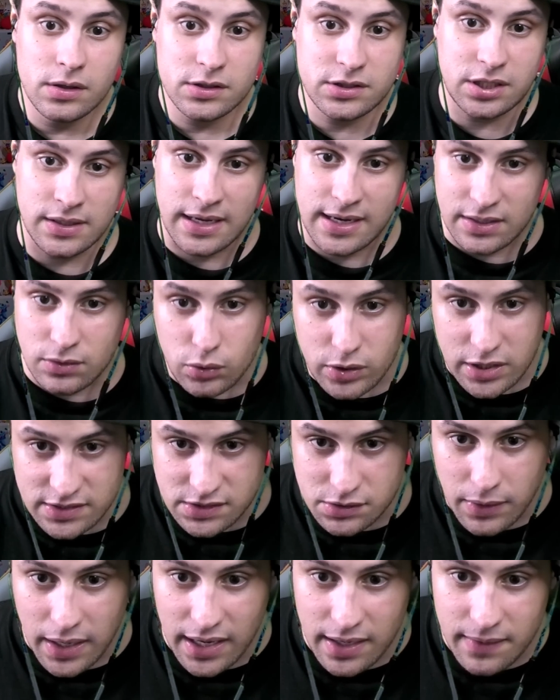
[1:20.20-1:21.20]
背中の
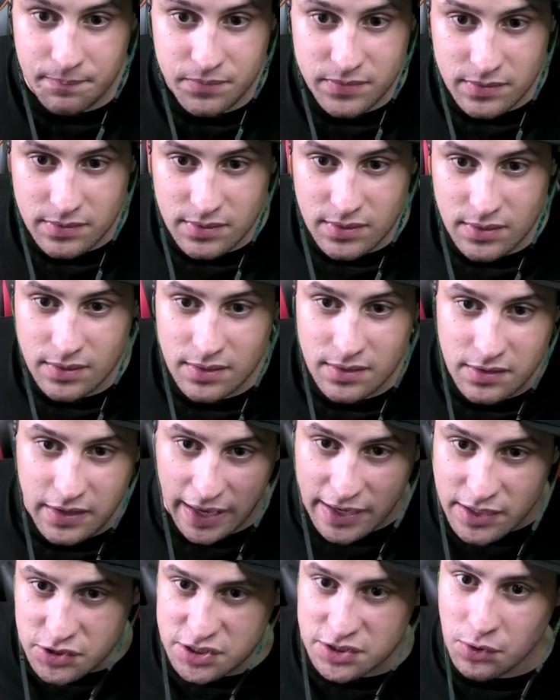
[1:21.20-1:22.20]
傷は
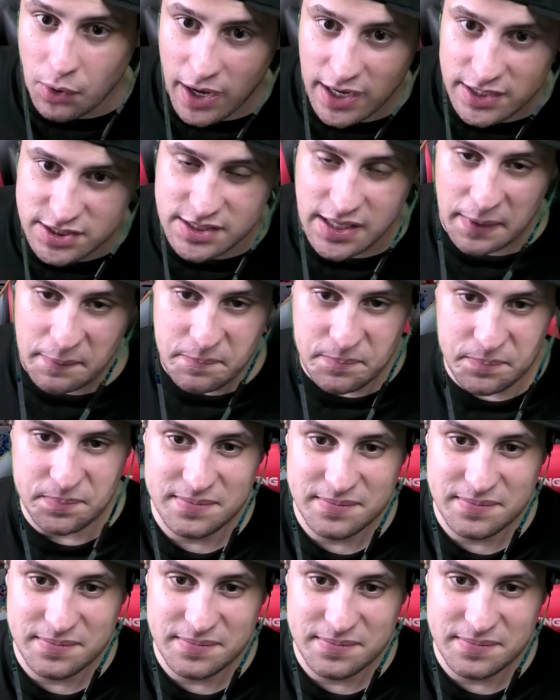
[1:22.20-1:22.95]
剣士の恥だ。